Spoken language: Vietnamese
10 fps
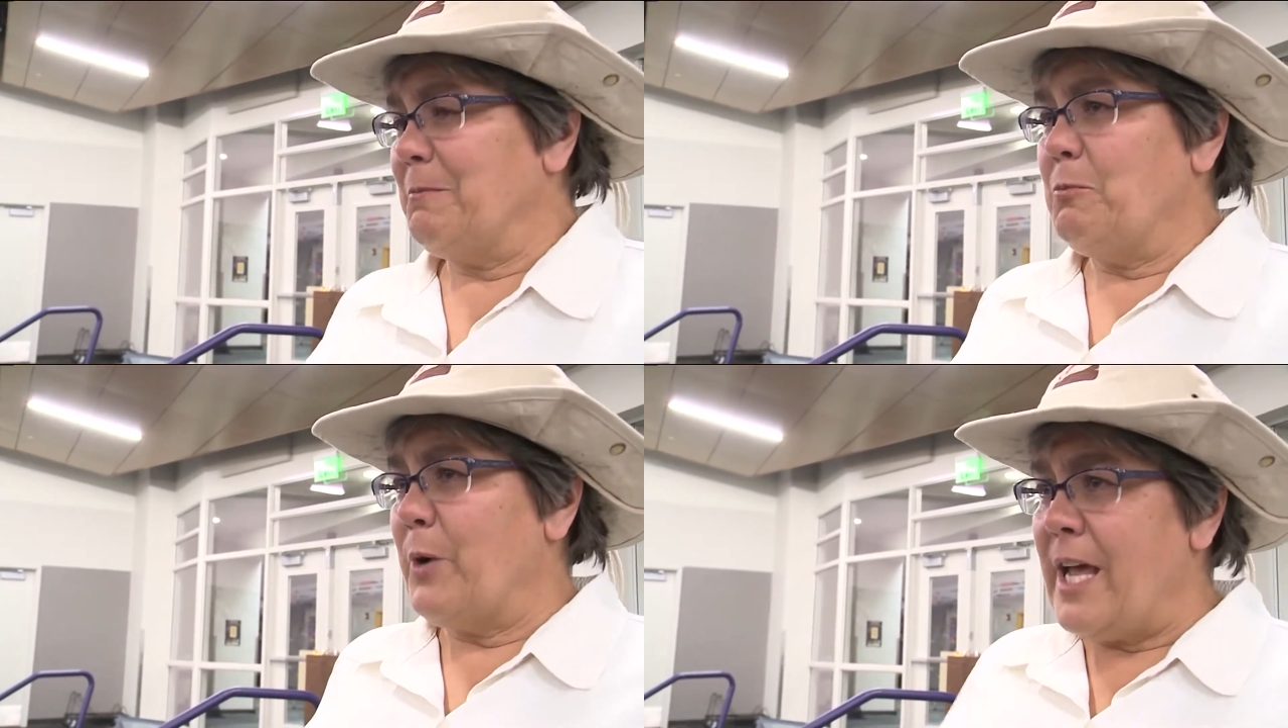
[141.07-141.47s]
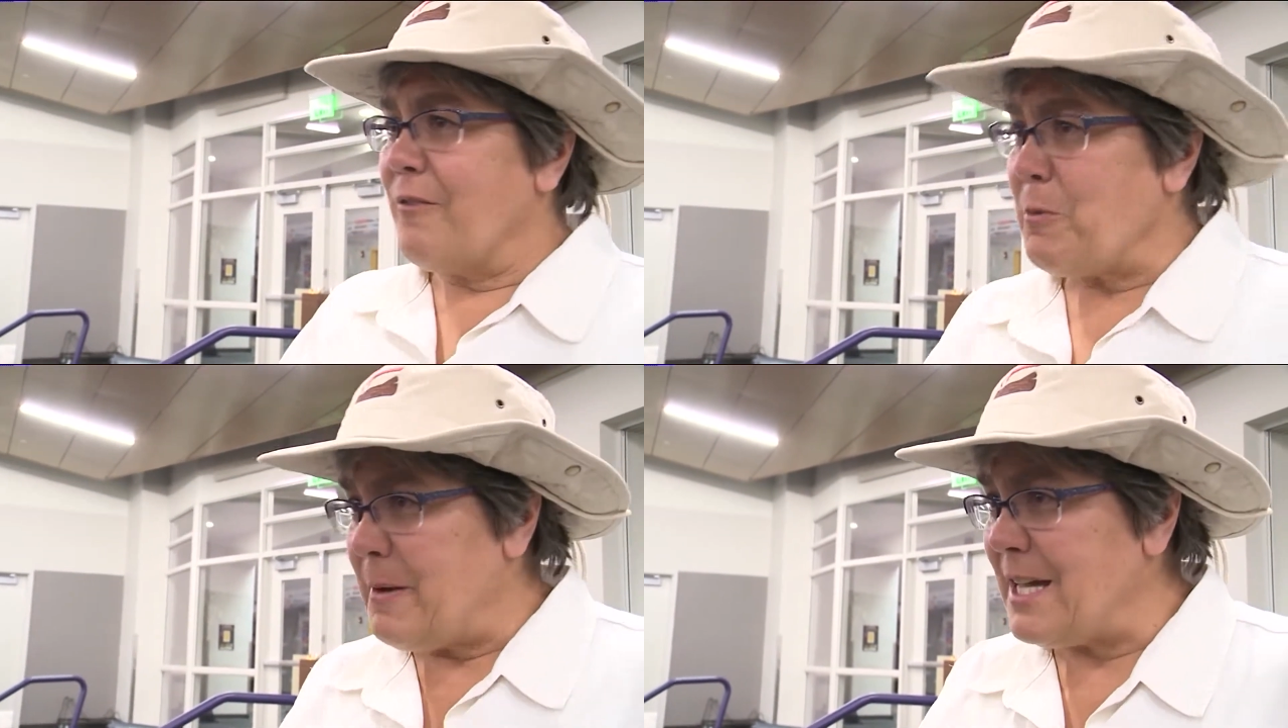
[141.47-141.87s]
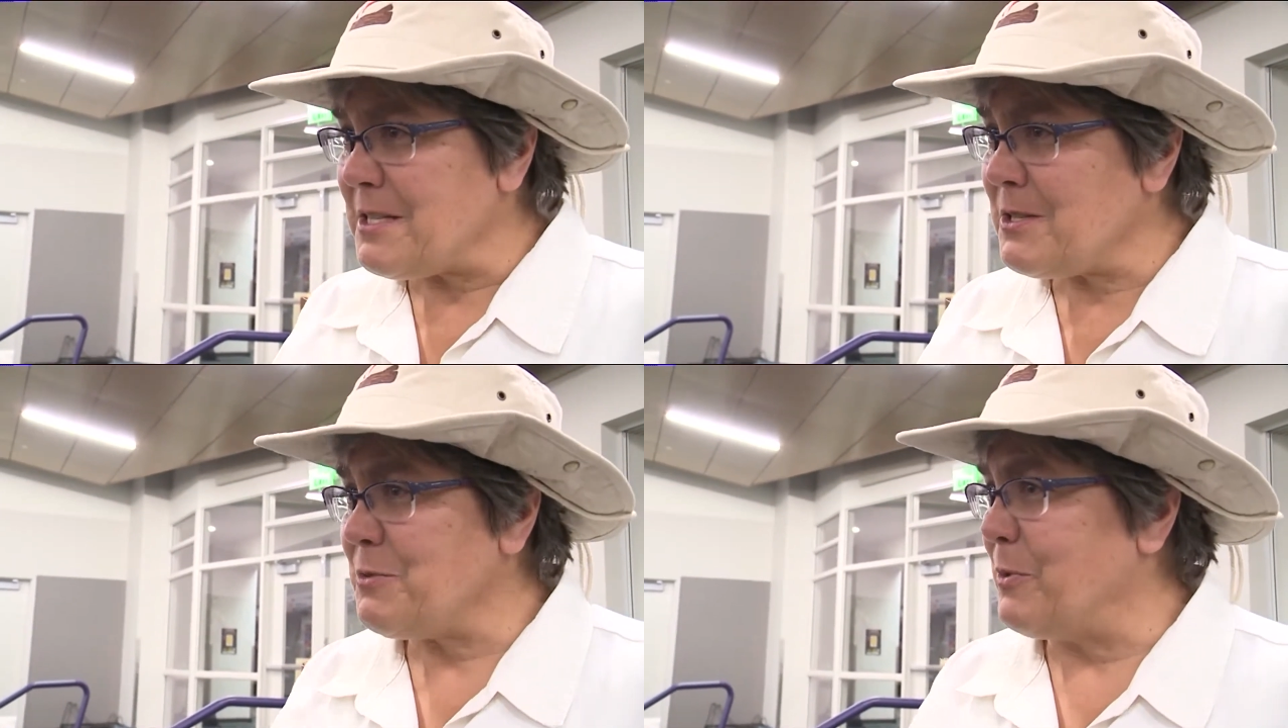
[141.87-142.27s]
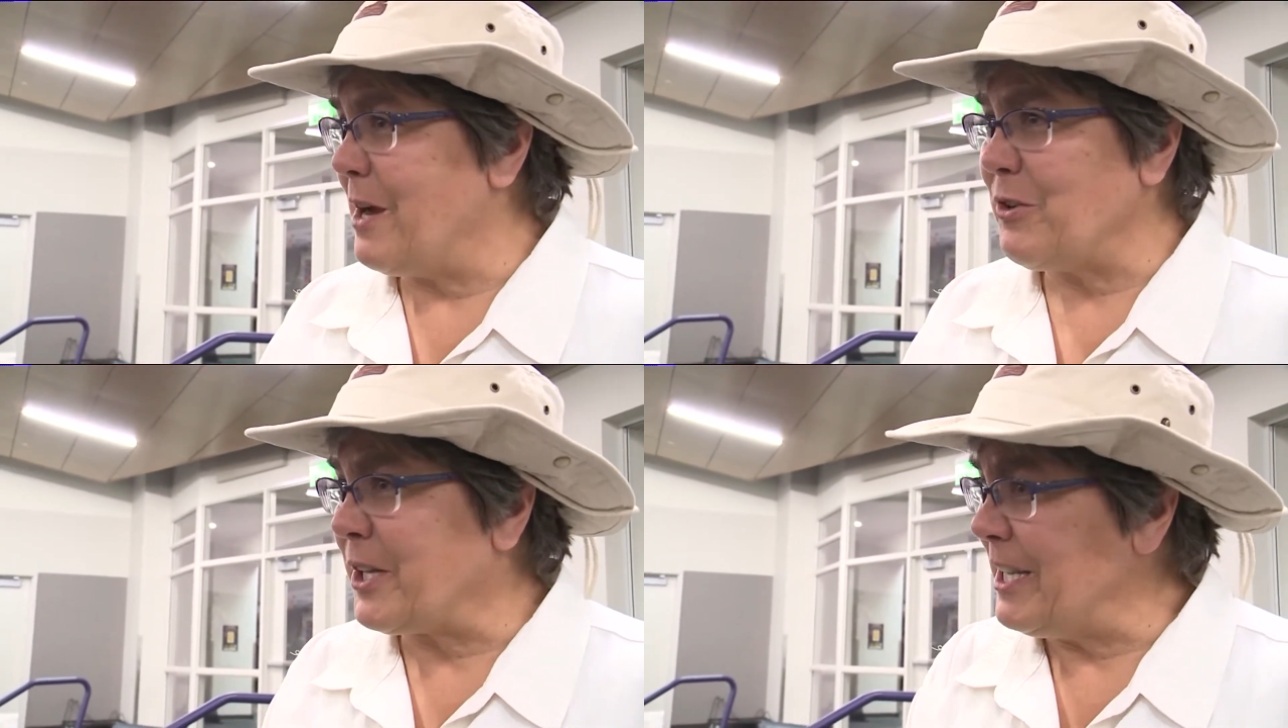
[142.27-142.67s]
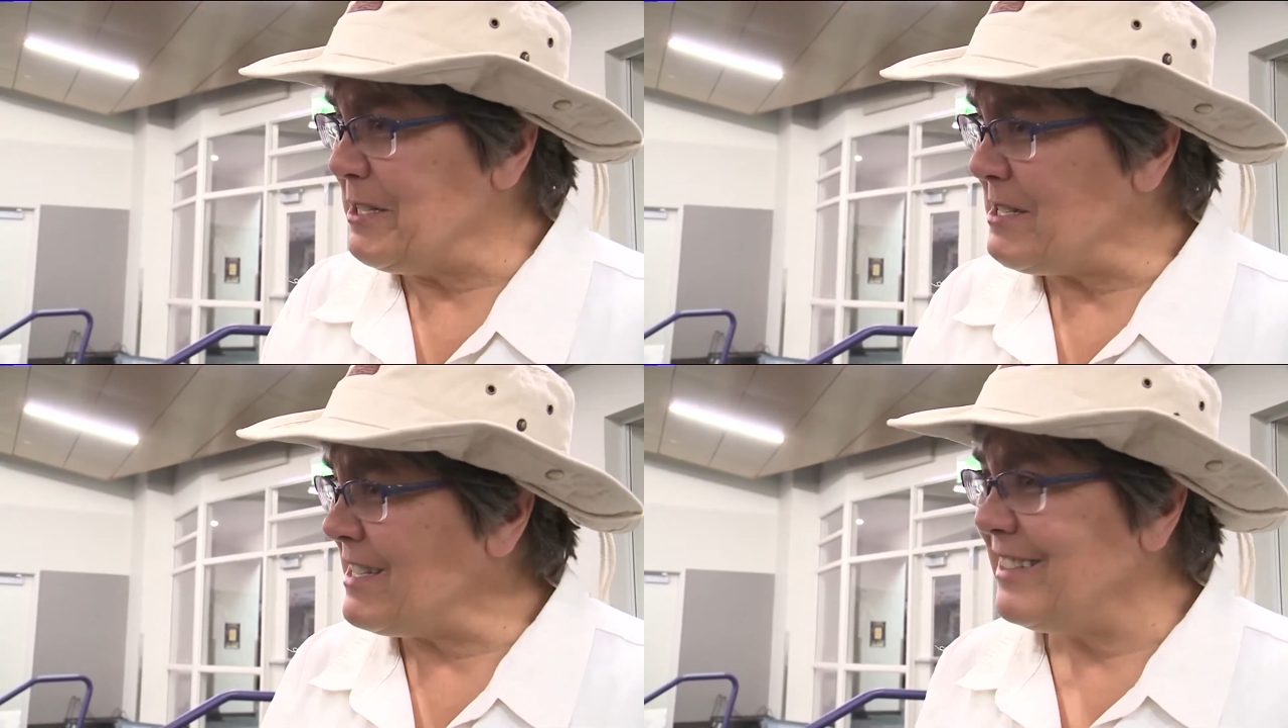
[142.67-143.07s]
mà liên quan đến gia đình
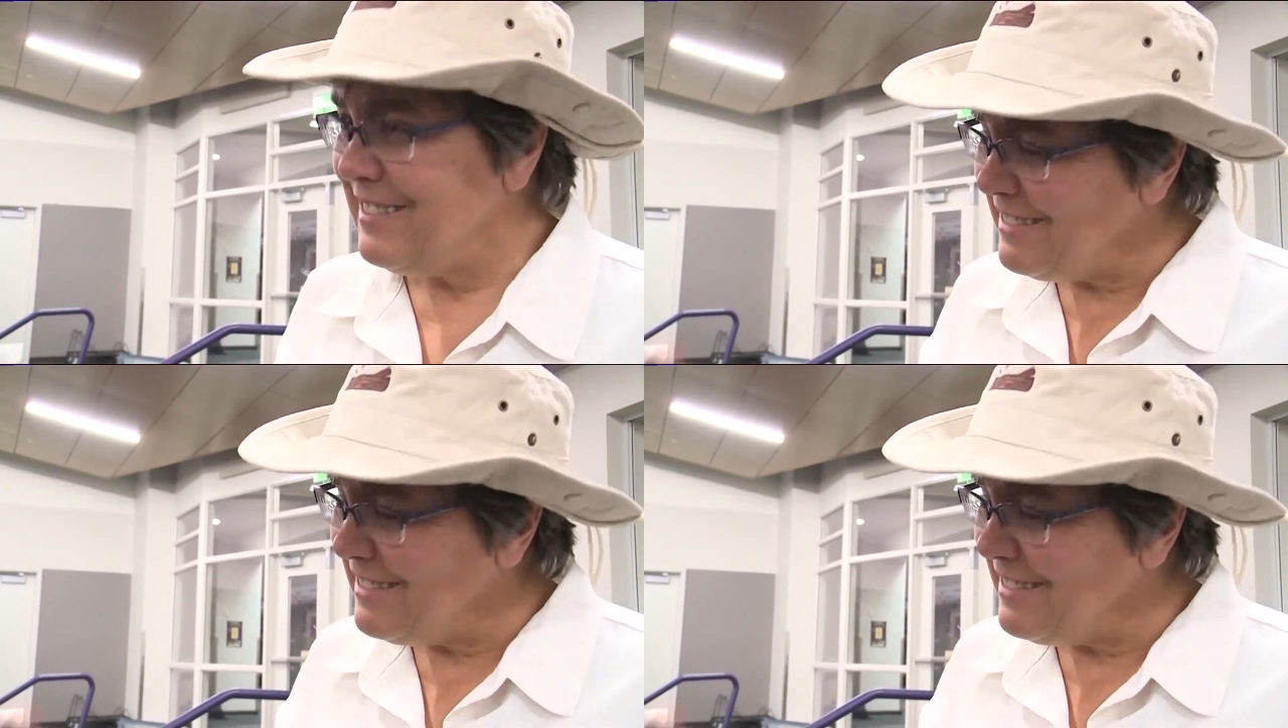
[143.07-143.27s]
họ